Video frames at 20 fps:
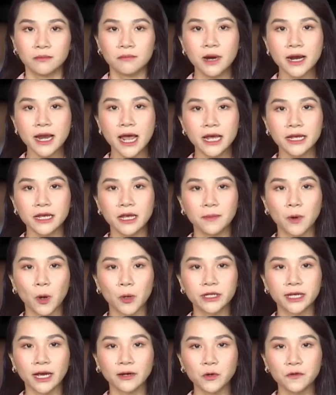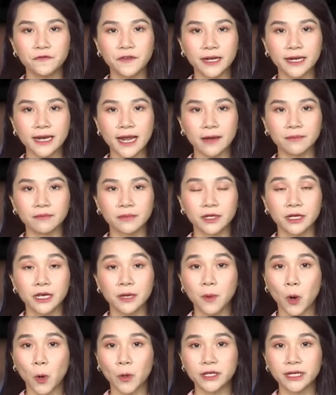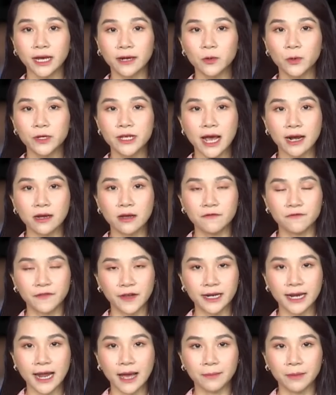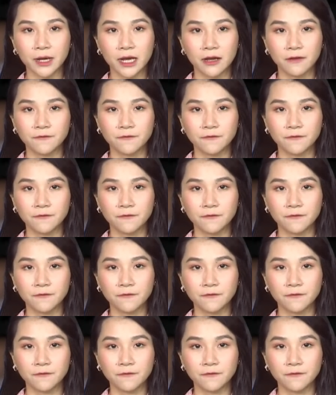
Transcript: Mới đây, Hiệp hội chăn nuôi Việt Nam, Hiệp hội chăn nuôi gia cầm Việt Nam